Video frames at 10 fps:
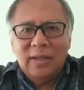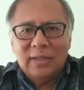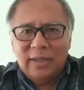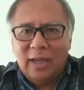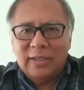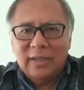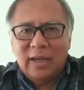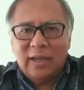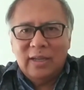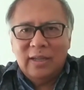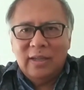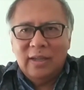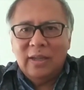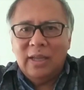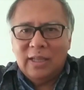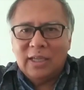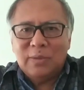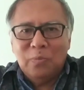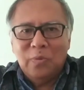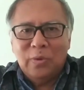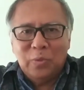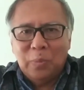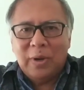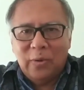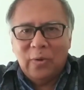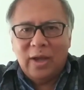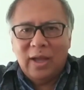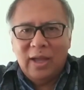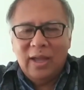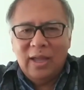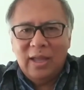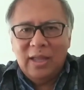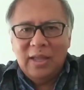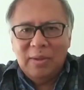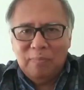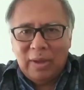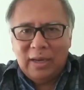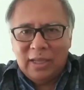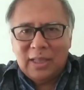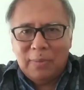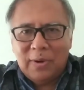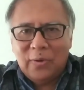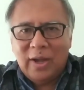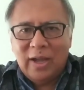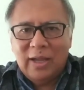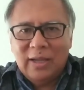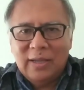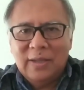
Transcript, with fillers: saya ajak kita semua untuk berdoa. Mari kita berdoa.